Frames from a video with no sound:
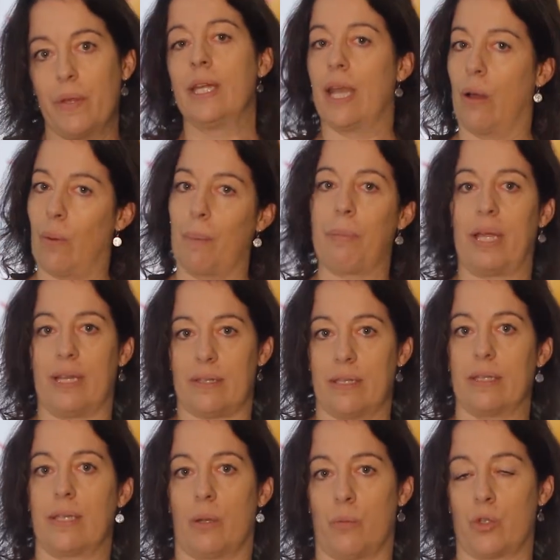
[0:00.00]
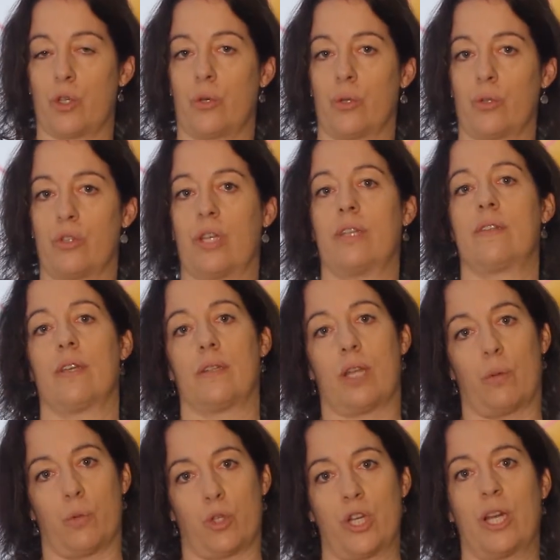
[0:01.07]
não apenas em termos de consciência, em
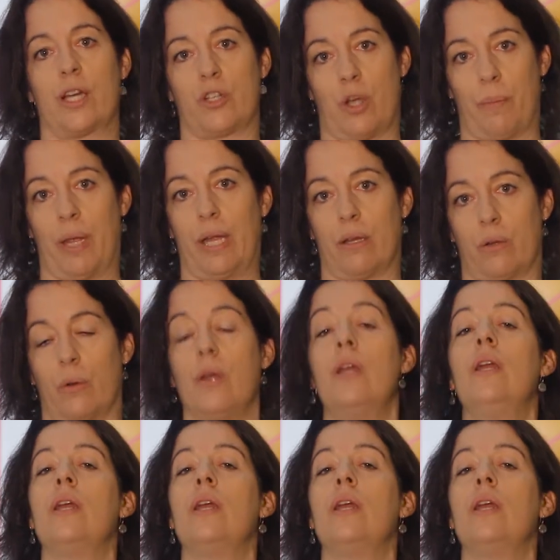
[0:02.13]
termos de engajamento,